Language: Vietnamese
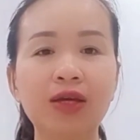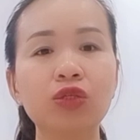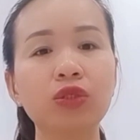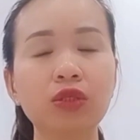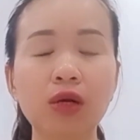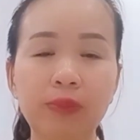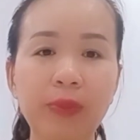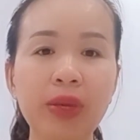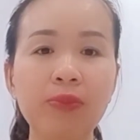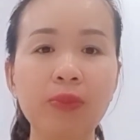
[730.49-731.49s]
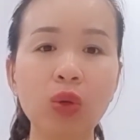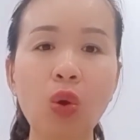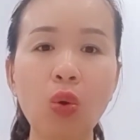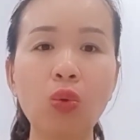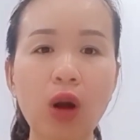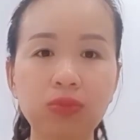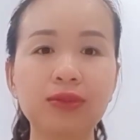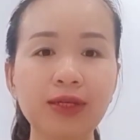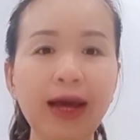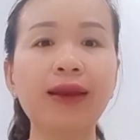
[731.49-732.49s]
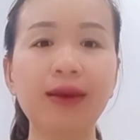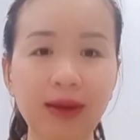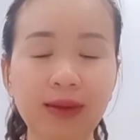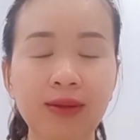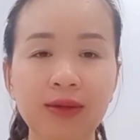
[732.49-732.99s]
rồi trường hợp mà mình ngộ độc thức ăn á